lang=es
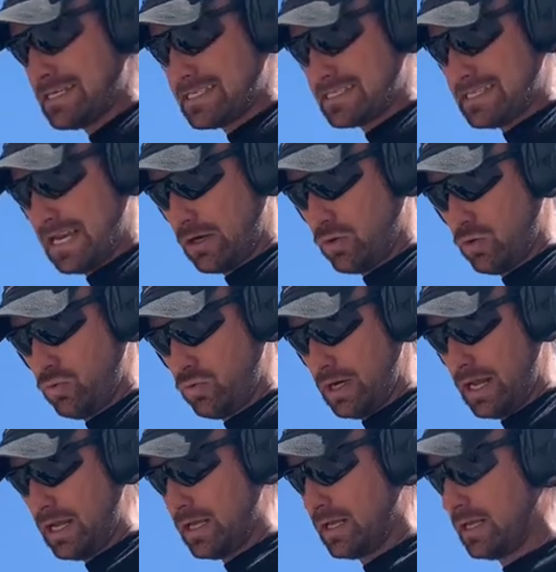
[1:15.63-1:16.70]
Saco
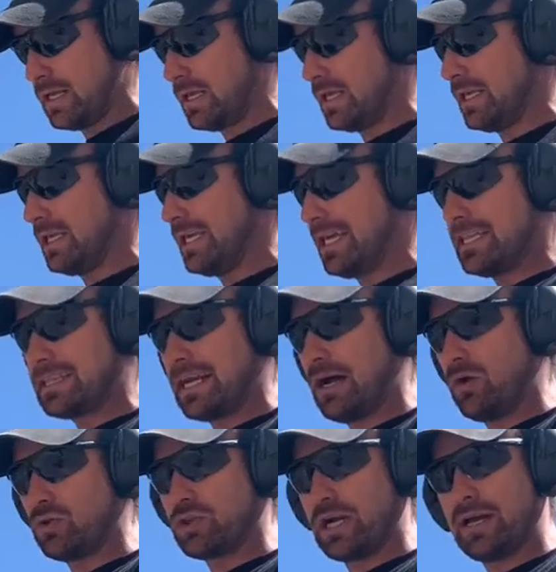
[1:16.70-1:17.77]
una y
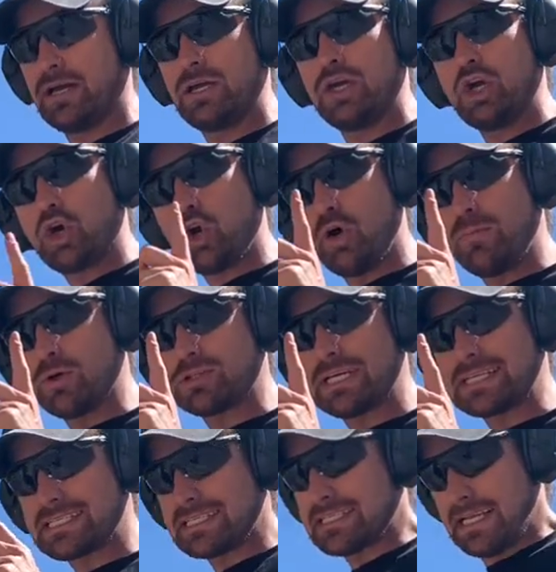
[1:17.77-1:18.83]
entra otra. ¿Cómo
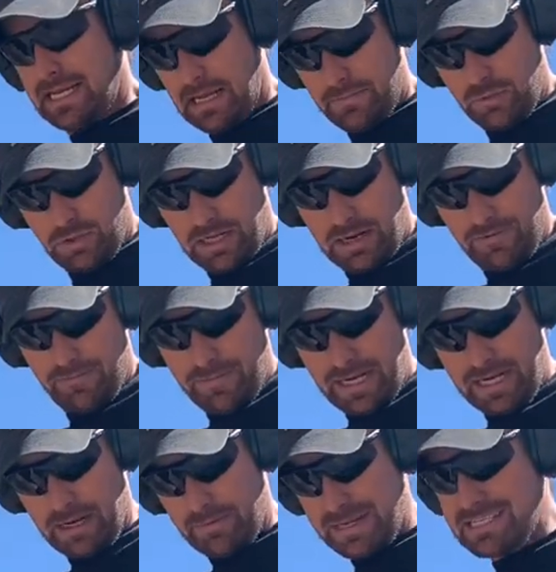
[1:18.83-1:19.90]
se hace este cambio de la
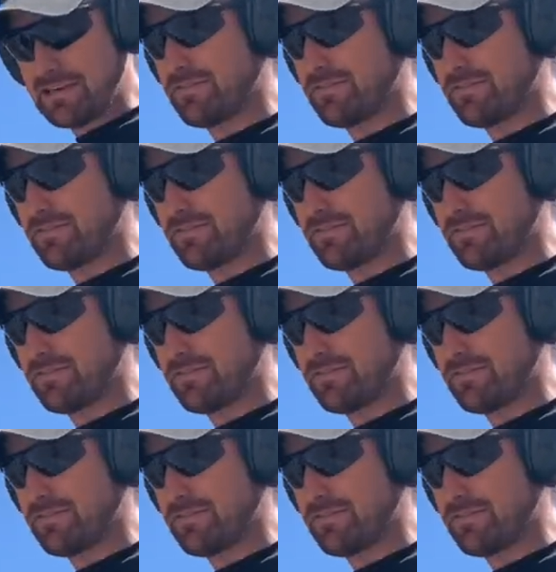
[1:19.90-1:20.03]
manera más